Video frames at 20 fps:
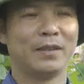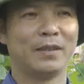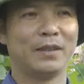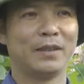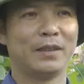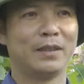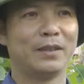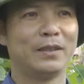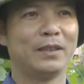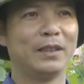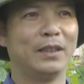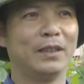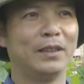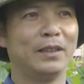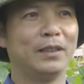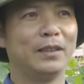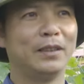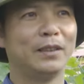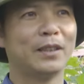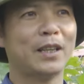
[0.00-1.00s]
À,
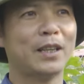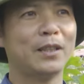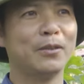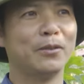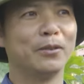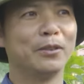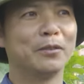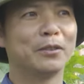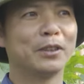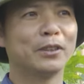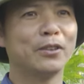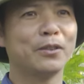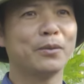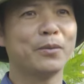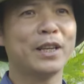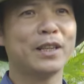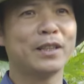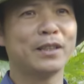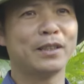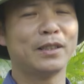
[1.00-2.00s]
để thay đổi cái thói
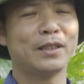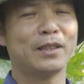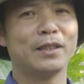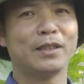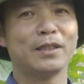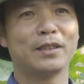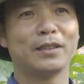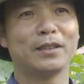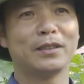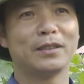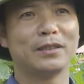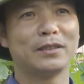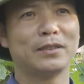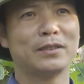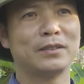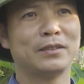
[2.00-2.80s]
quen à,